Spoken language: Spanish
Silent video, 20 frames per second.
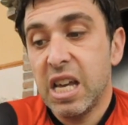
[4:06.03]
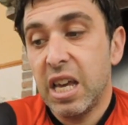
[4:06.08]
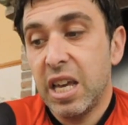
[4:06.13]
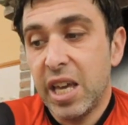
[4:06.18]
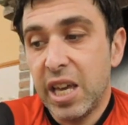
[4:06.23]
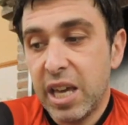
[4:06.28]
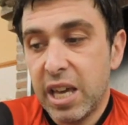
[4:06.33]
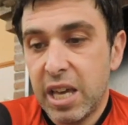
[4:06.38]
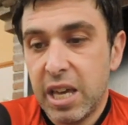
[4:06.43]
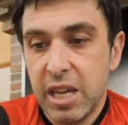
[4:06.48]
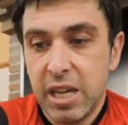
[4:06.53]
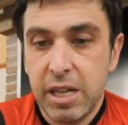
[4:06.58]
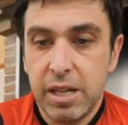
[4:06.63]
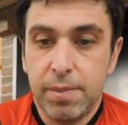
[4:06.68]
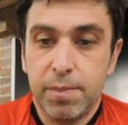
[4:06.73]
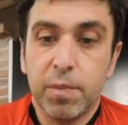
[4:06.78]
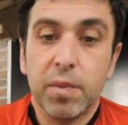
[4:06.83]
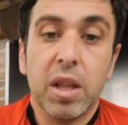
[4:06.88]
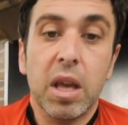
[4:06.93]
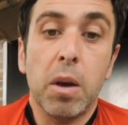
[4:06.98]

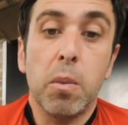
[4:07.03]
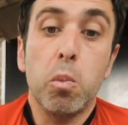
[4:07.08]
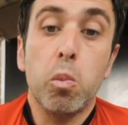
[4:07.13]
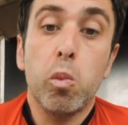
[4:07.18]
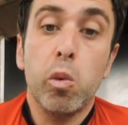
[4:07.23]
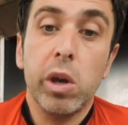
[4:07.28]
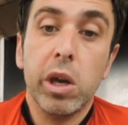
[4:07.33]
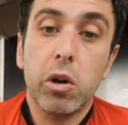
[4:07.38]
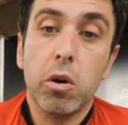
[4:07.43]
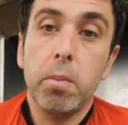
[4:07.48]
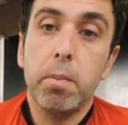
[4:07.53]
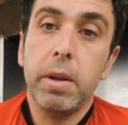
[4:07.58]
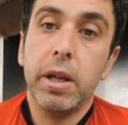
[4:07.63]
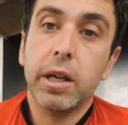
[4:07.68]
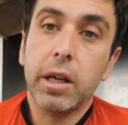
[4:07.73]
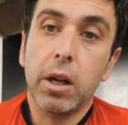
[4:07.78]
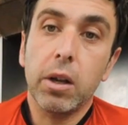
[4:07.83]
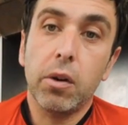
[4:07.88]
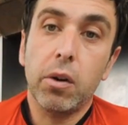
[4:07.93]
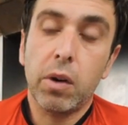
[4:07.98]
eh, es muy
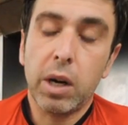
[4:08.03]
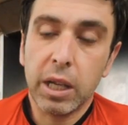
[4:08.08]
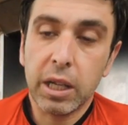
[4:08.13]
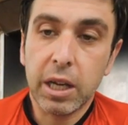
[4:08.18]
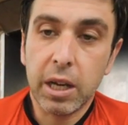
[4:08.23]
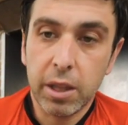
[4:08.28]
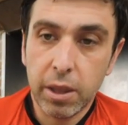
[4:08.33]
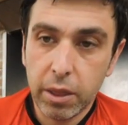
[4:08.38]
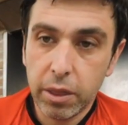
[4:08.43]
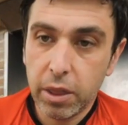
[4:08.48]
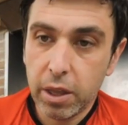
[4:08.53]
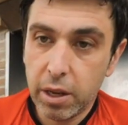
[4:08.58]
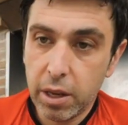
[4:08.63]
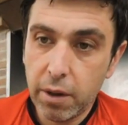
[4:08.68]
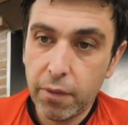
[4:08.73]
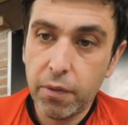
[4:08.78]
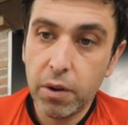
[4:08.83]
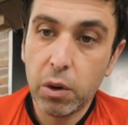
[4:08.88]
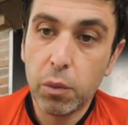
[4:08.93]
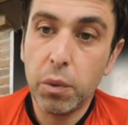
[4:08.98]
complicado alcanzar
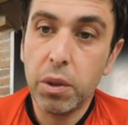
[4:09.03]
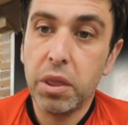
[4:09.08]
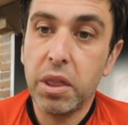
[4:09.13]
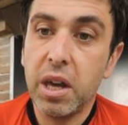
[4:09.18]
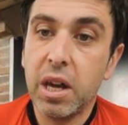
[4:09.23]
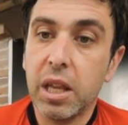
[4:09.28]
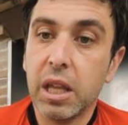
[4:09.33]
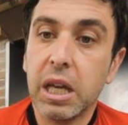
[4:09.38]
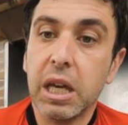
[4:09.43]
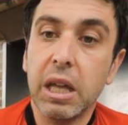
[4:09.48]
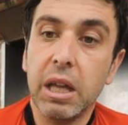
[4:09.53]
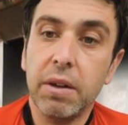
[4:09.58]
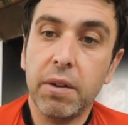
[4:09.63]
la frecuencia